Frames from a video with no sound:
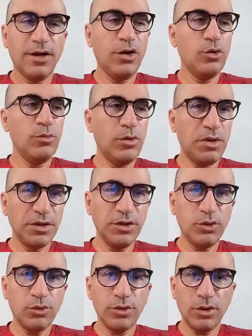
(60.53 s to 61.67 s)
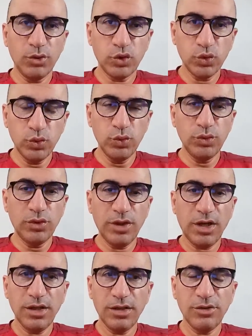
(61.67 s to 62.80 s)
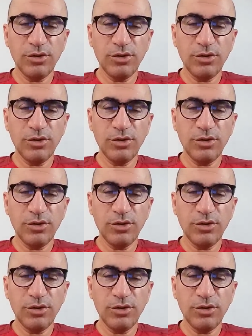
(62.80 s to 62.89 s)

أو مواضيعهم أو شؤونهم لحتى